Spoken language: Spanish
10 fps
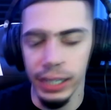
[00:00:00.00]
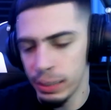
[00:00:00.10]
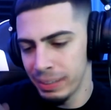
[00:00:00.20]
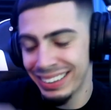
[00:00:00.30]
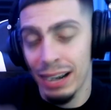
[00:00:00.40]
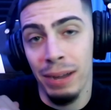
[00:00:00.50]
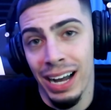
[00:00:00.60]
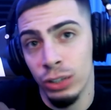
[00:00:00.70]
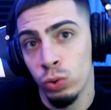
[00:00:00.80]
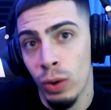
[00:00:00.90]
Y mientras
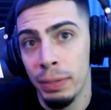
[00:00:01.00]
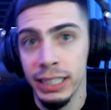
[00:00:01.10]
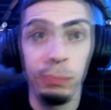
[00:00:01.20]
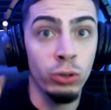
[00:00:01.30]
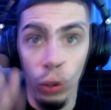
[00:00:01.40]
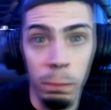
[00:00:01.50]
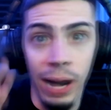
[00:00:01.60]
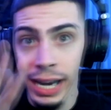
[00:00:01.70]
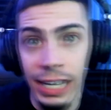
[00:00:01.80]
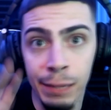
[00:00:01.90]
más tú aprietas el botón,
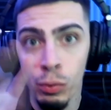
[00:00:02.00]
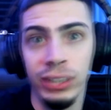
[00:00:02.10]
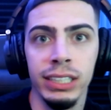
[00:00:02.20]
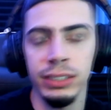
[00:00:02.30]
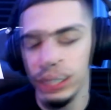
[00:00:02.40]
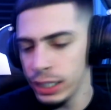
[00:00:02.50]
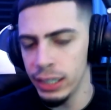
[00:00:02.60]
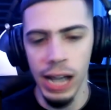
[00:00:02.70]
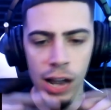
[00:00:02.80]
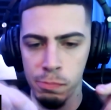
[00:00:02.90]
más el hippo hace así.
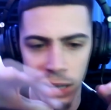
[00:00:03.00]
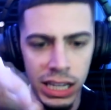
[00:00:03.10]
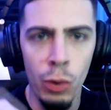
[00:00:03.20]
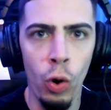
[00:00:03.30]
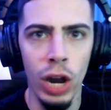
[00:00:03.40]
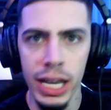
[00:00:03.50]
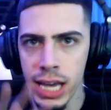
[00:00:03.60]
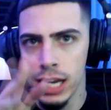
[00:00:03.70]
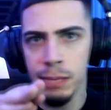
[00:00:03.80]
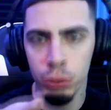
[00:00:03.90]
Y hay un par de bolas y
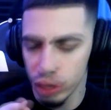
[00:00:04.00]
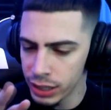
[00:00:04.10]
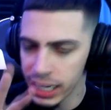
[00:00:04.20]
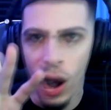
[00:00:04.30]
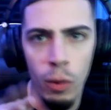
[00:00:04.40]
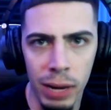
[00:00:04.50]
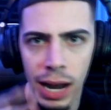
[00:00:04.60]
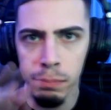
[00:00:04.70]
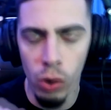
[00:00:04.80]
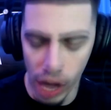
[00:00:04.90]
el hippo se tiene que comer
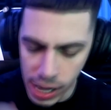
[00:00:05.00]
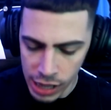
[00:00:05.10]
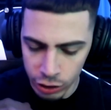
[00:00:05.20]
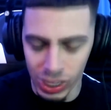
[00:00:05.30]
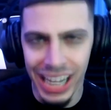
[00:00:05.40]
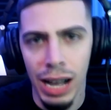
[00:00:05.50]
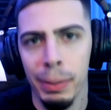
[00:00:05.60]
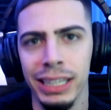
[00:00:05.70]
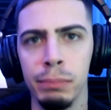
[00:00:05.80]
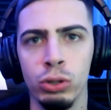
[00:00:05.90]
las bolas. Eso es el que
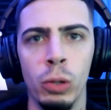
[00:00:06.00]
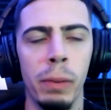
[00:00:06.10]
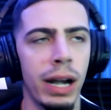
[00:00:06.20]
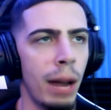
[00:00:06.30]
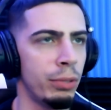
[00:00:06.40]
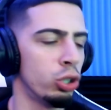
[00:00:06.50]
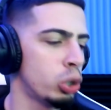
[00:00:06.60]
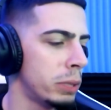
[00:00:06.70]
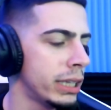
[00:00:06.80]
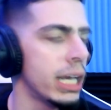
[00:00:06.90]
aprieta el botón más rápido.
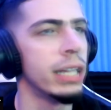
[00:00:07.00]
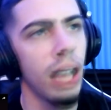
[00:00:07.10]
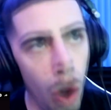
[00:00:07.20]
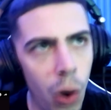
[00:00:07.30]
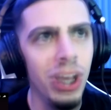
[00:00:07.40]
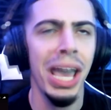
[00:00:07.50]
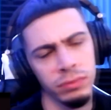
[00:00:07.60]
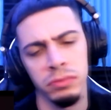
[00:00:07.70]
¿Tú me entiendes? Ok.